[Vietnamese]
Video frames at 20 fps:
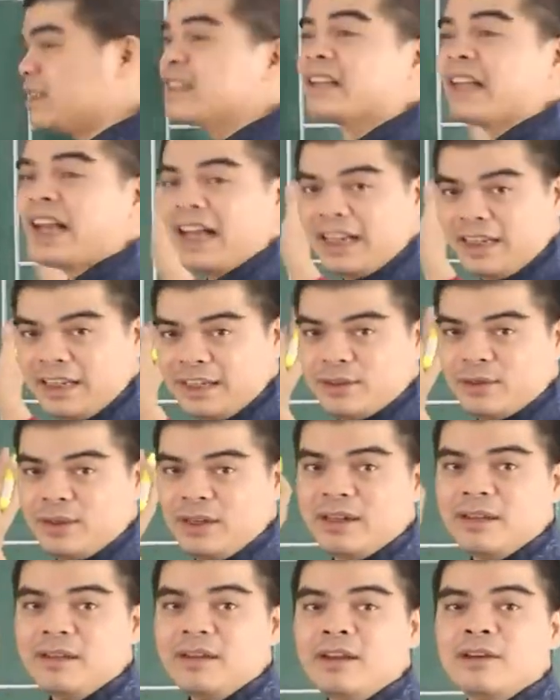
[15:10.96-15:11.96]
sinh tài đúng
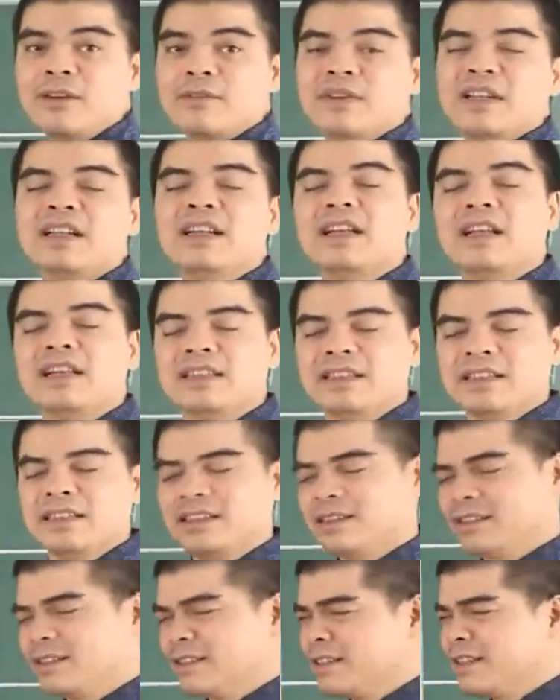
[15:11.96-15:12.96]
không ạ? vậy nên là gì
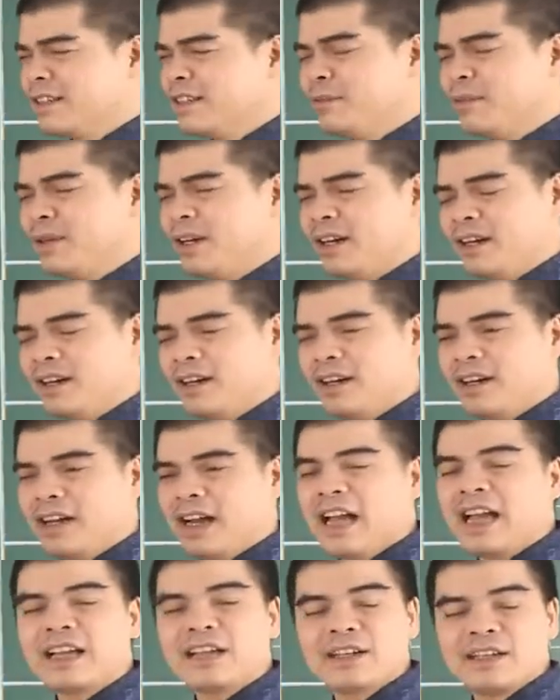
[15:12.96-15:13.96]
khi mà
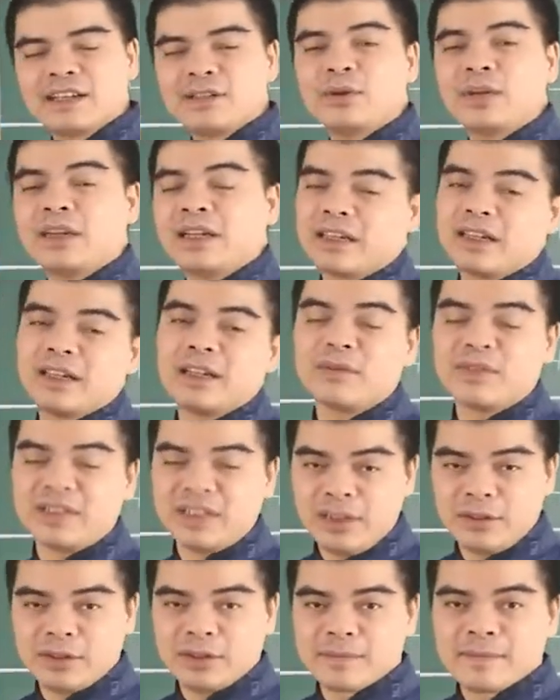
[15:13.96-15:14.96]
hai cái tuổi này kết hợp với
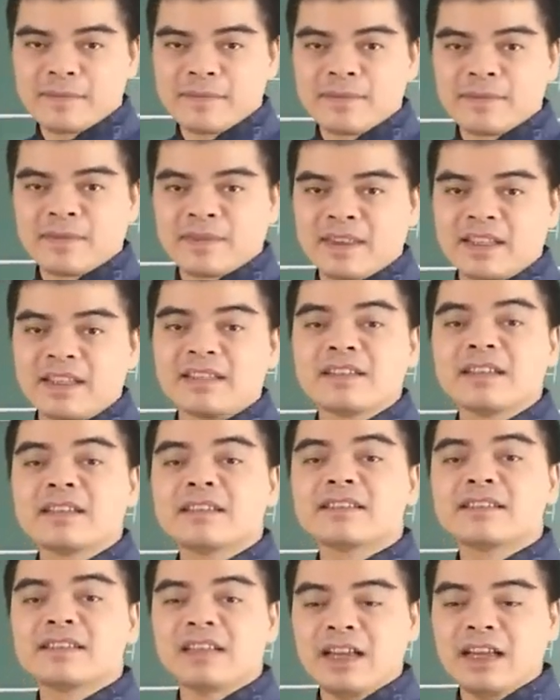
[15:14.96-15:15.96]
nhau ấy, thì
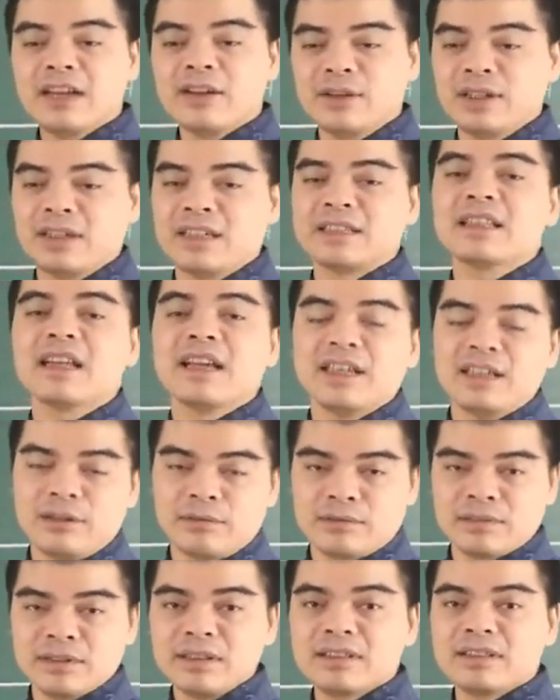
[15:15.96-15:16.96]
rất dễ có được cái tài
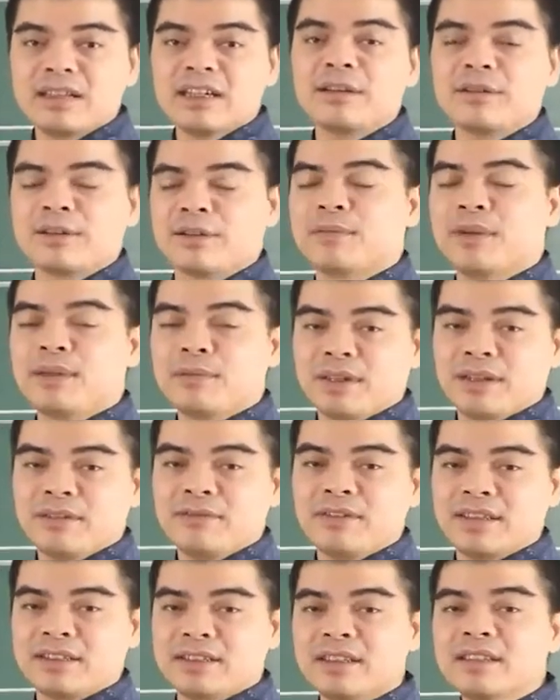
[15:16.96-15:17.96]
lộc rất dễ gặp được may
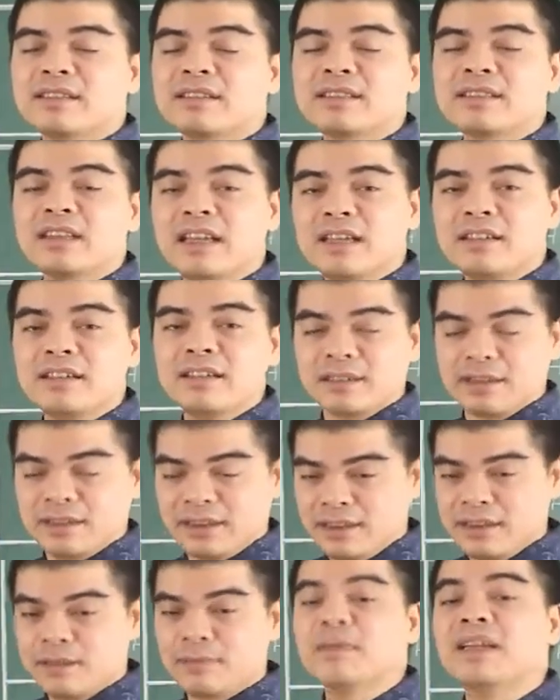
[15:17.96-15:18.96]
mắn và rất dễ được
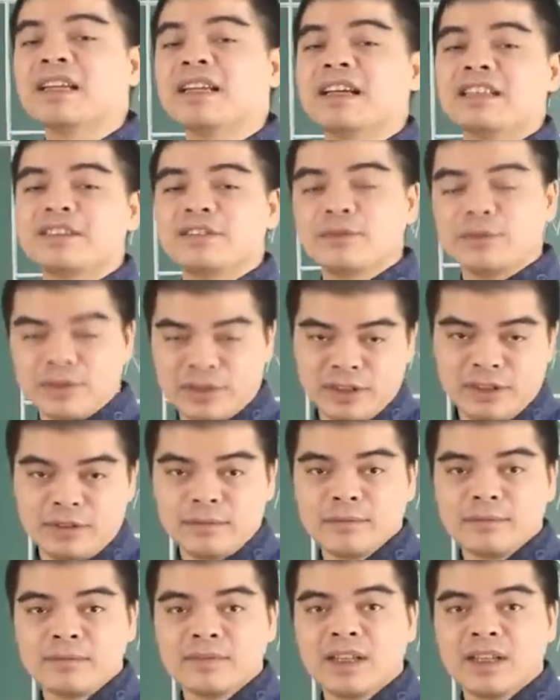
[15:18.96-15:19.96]
gì bình an trong cuộc sống